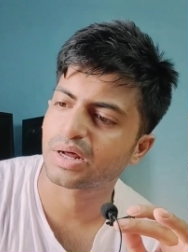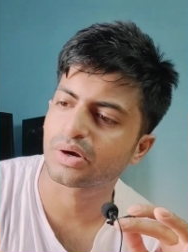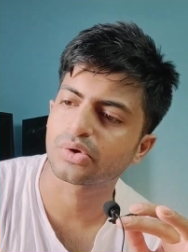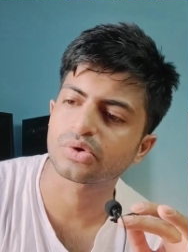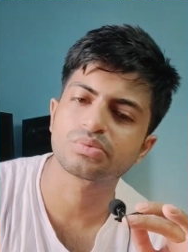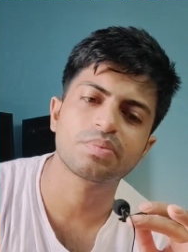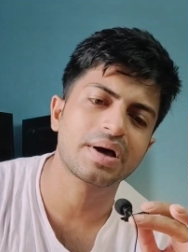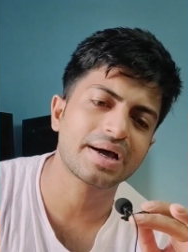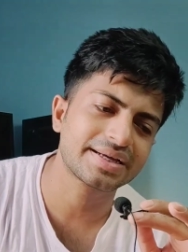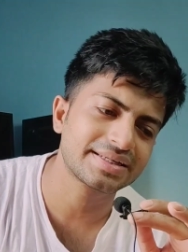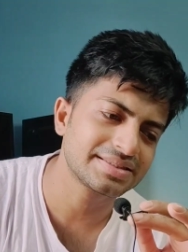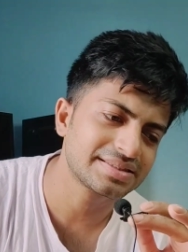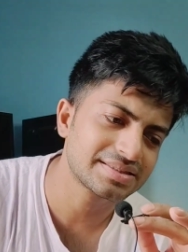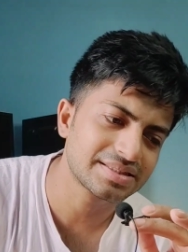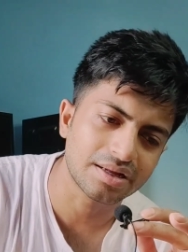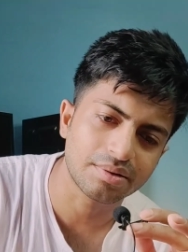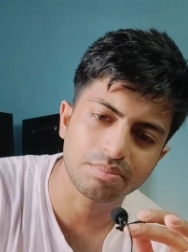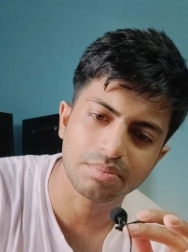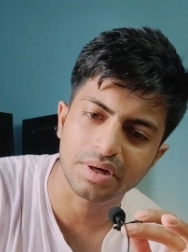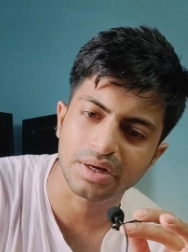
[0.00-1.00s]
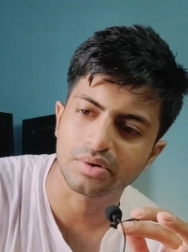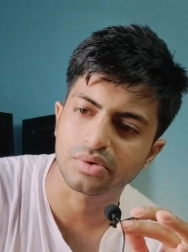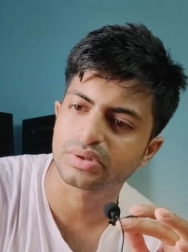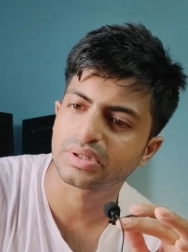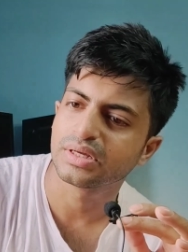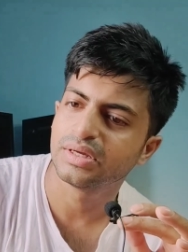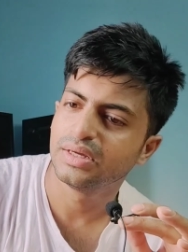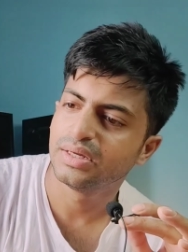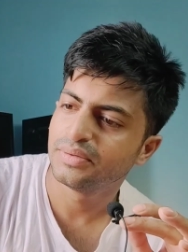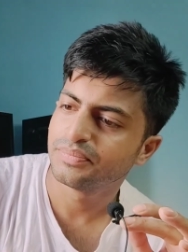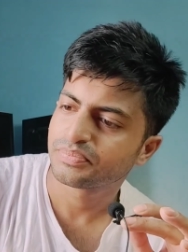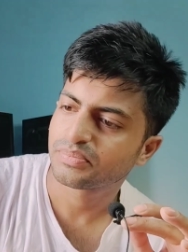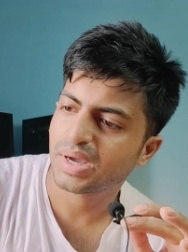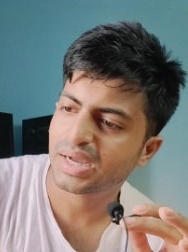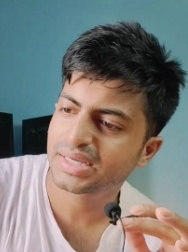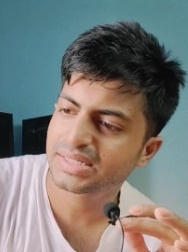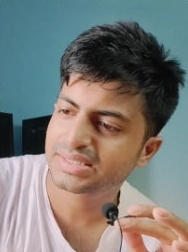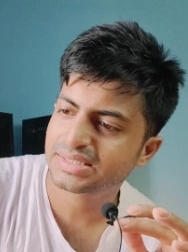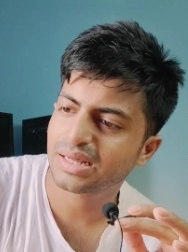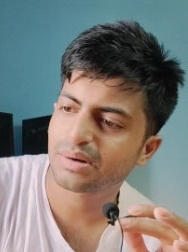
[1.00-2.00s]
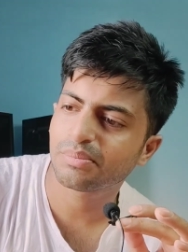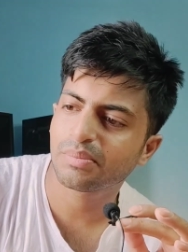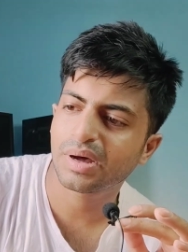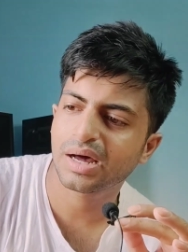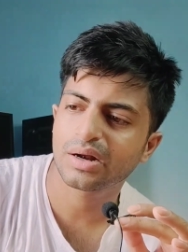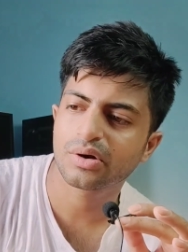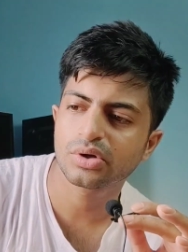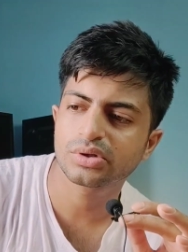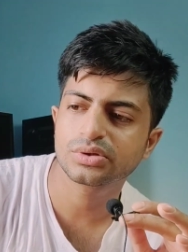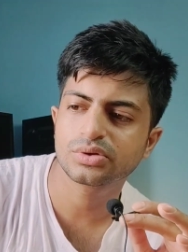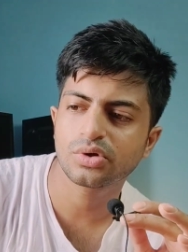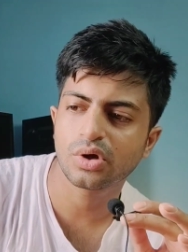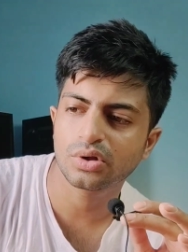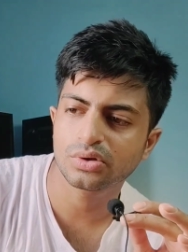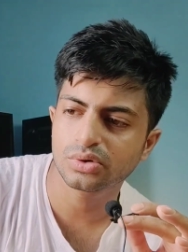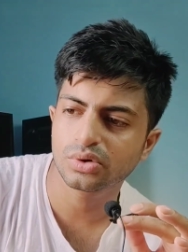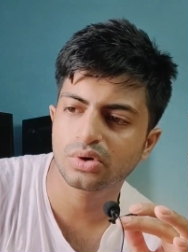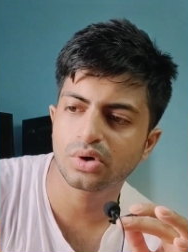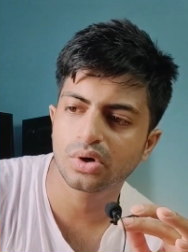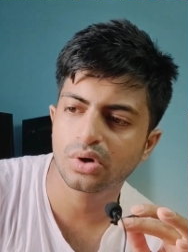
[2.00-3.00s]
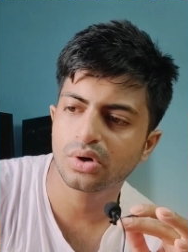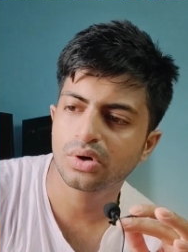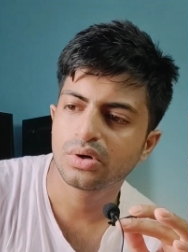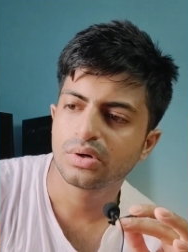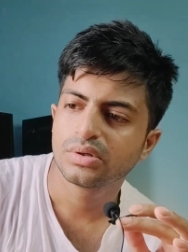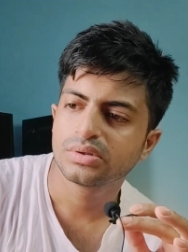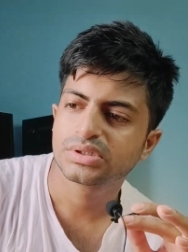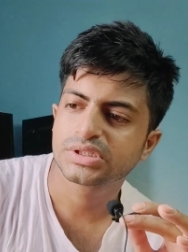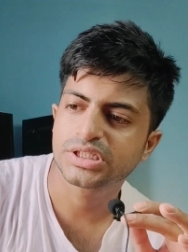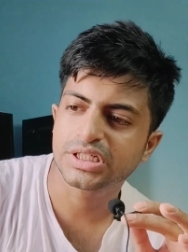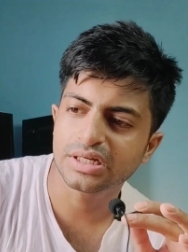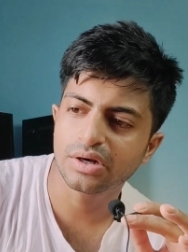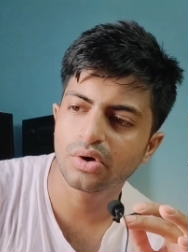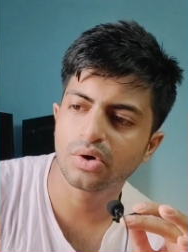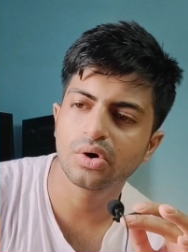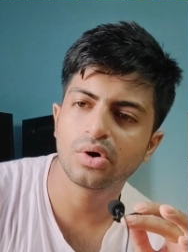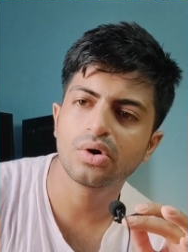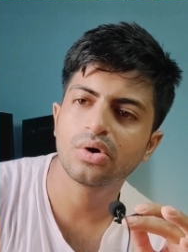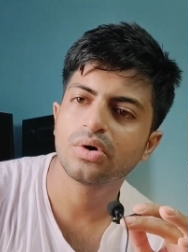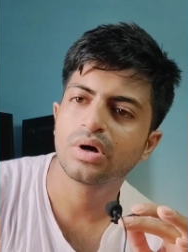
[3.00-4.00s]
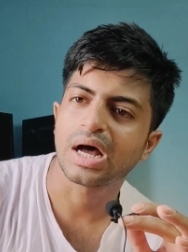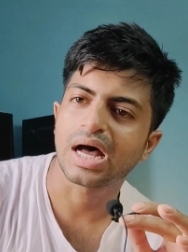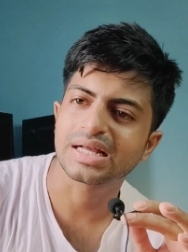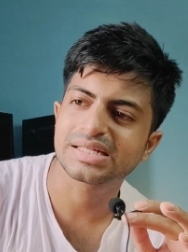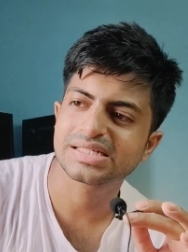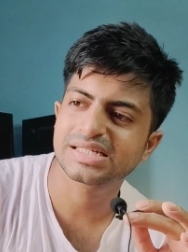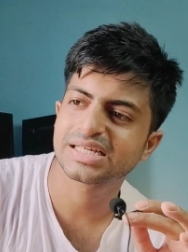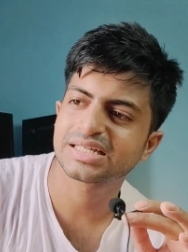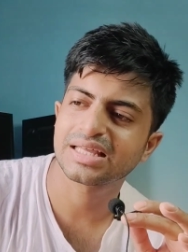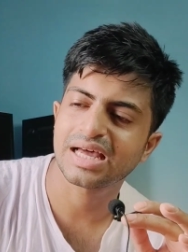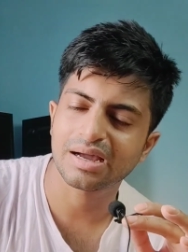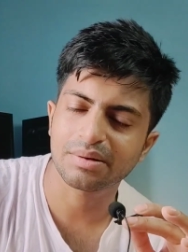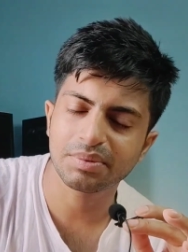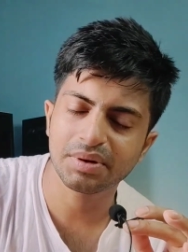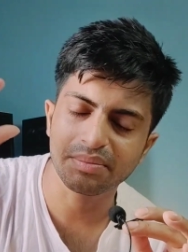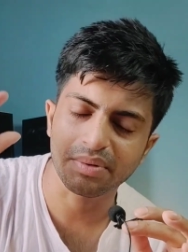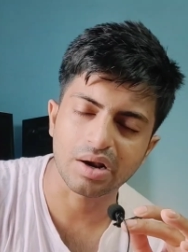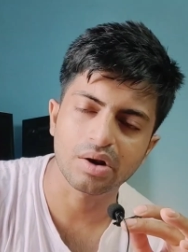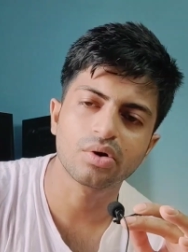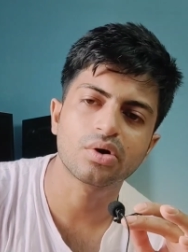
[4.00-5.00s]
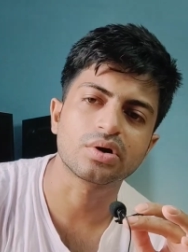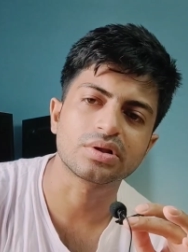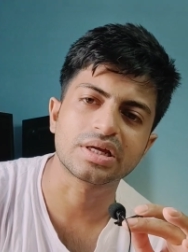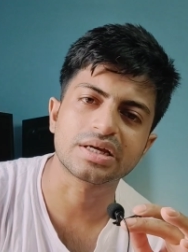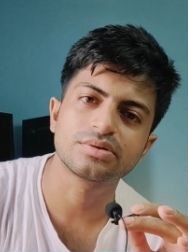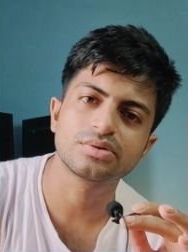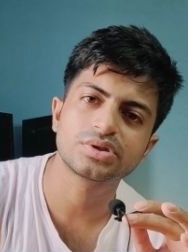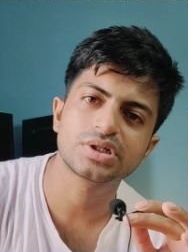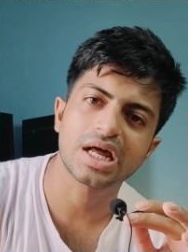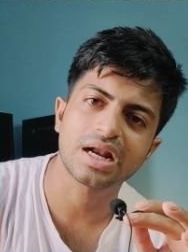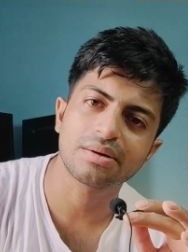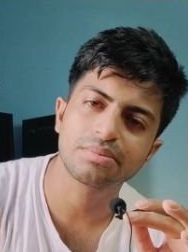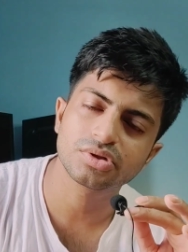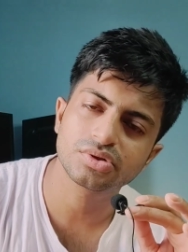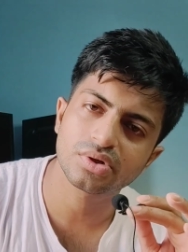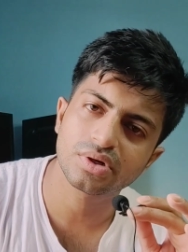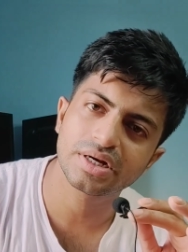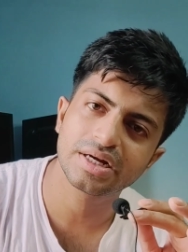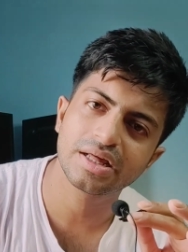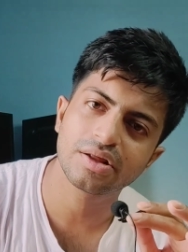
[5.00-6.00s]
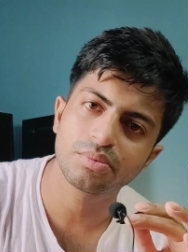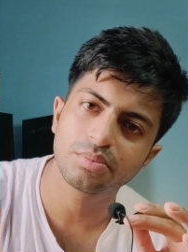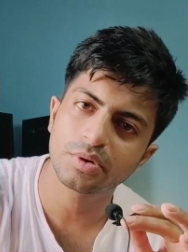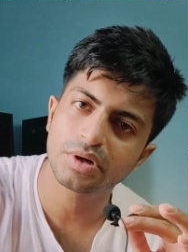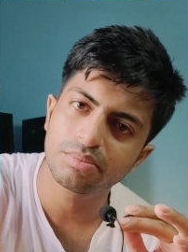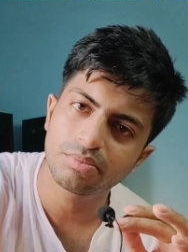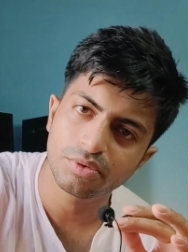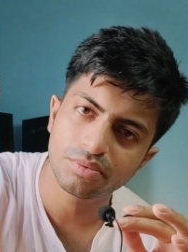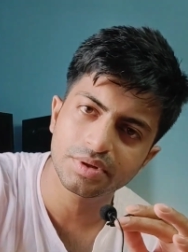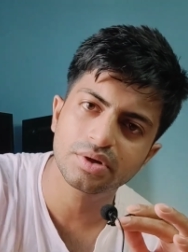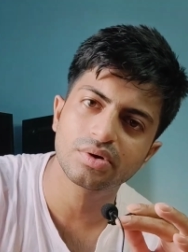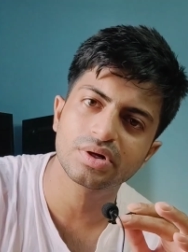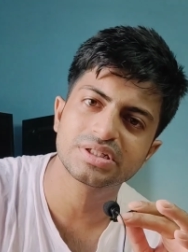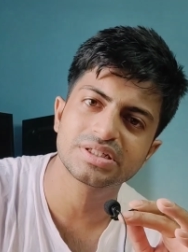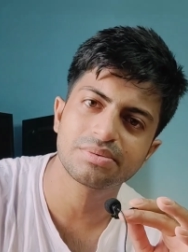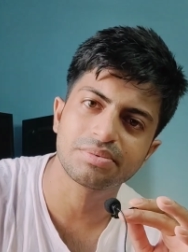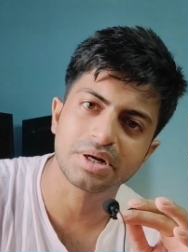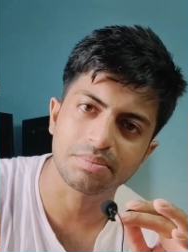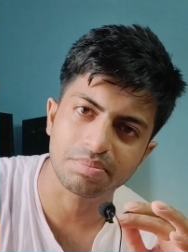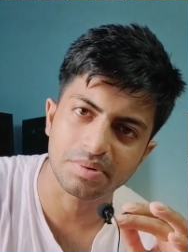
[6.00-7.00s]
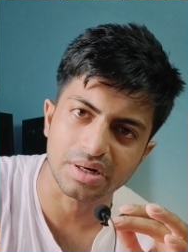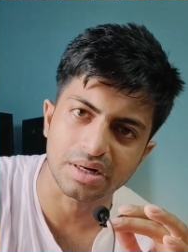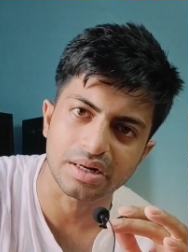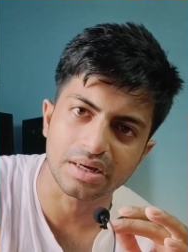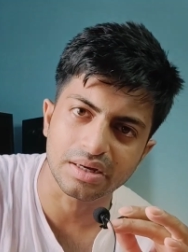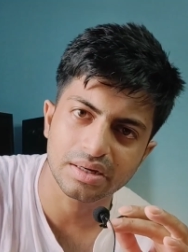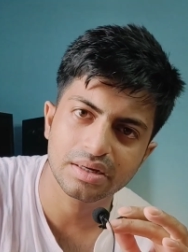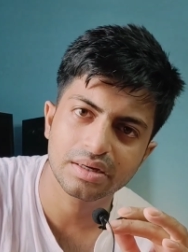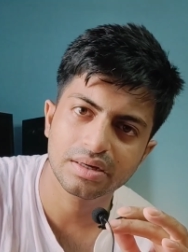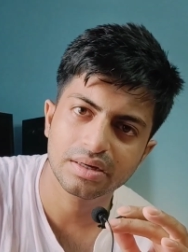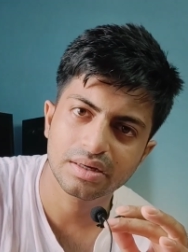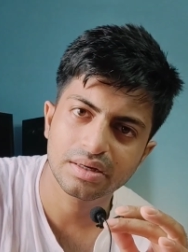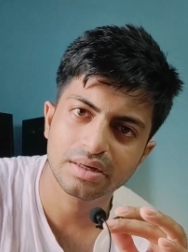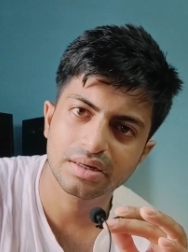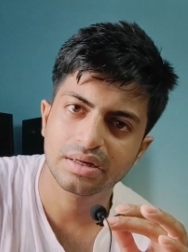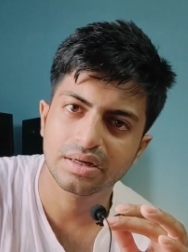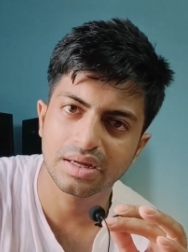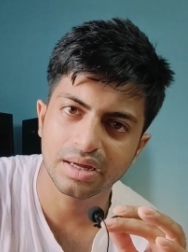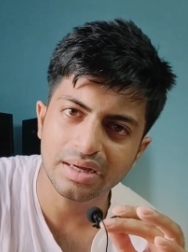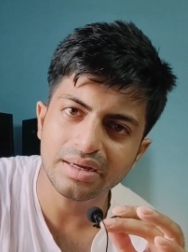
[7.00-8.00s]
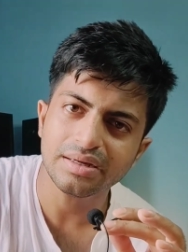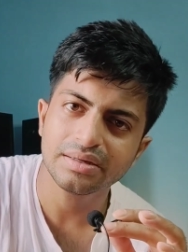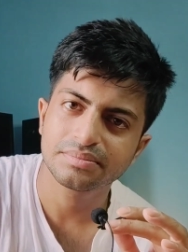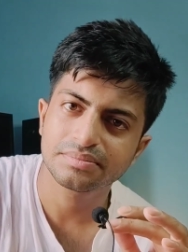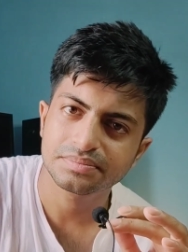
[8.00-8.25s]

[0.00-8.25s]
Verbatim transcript: ভারত পাকিস্তান ভারত পাকিস্তান ভারত দ্বন্দ্ব ছিল আছে থাকবে ভালো কথা কিন্তু সারা বছর এটার উপরে মুভি করে যাবেন আপনারা হ্যাঁ